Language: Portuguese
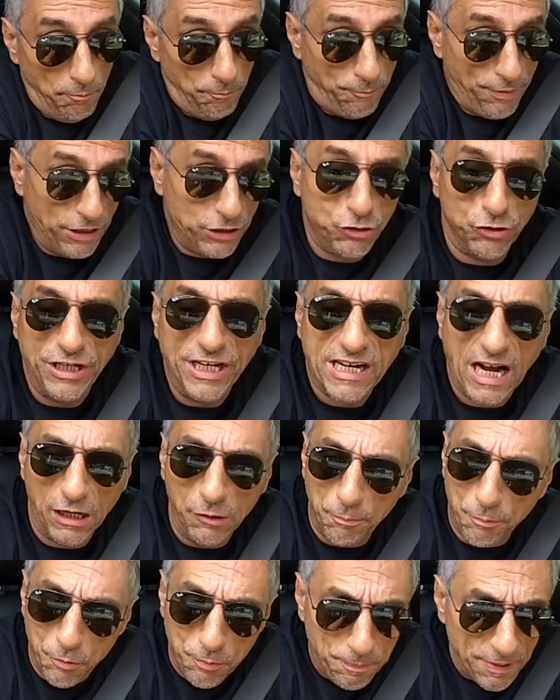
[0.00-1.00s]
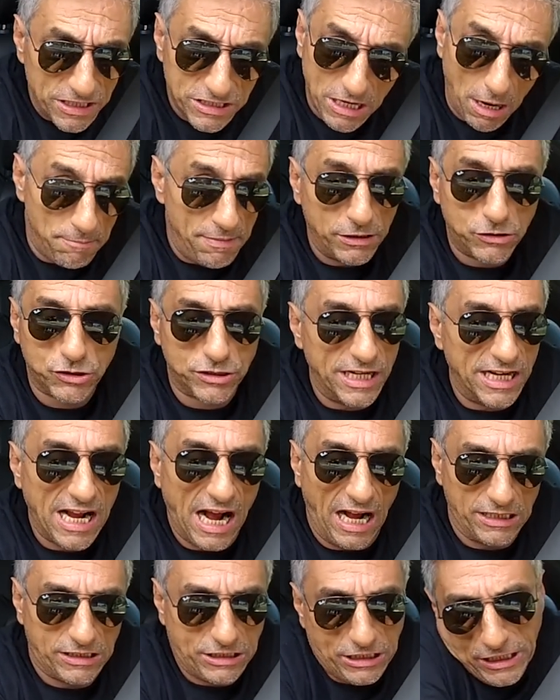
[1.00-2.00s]
prejudicado por pensamentos
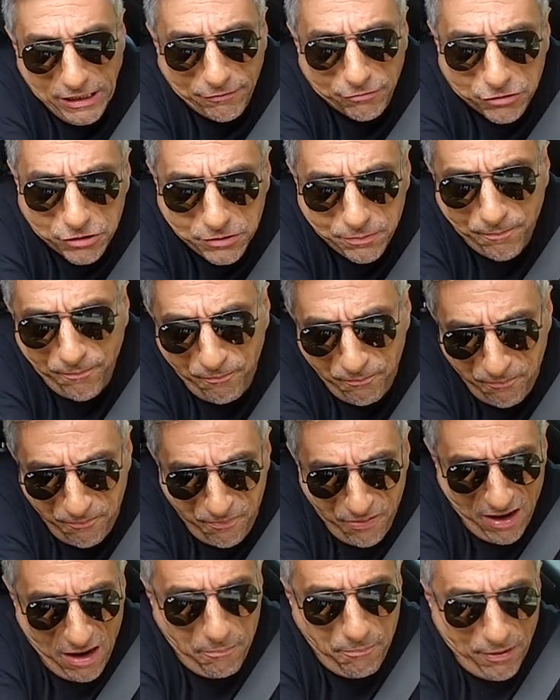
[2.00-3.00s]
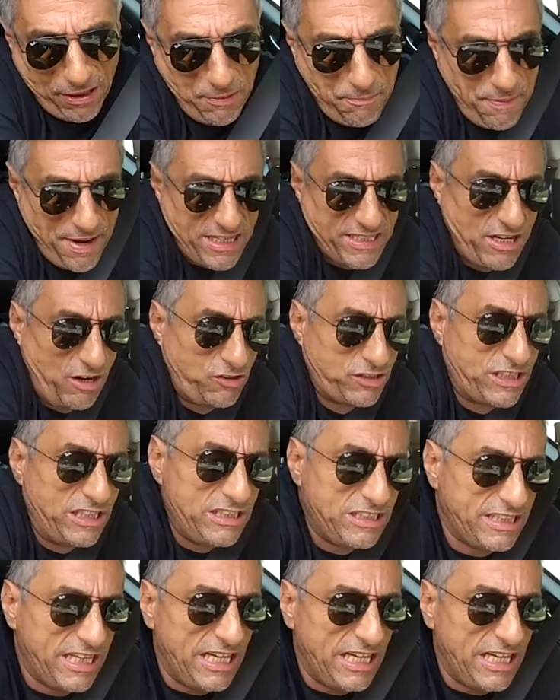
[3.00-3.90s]
negativos. Pode pensar o que vocês